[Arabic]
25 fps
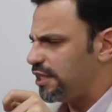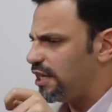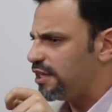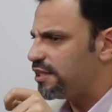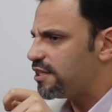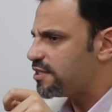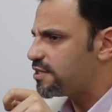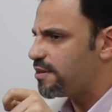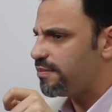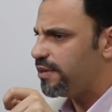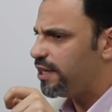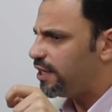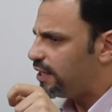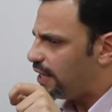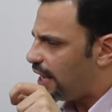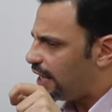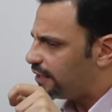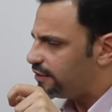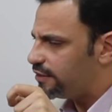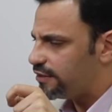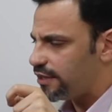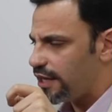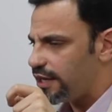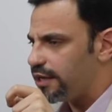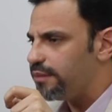ثلاث اسابيع
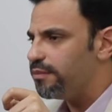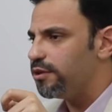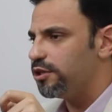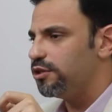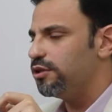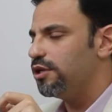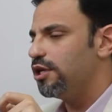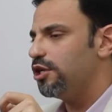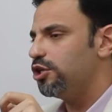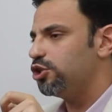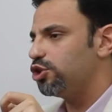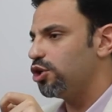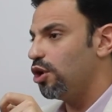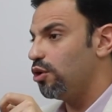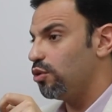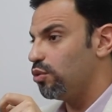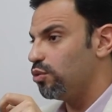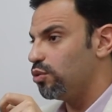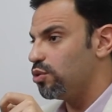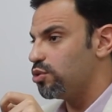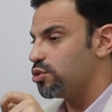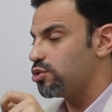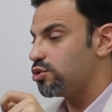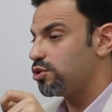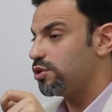لحد تقريبا شهر
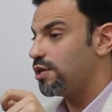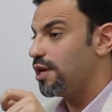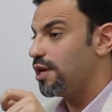ونص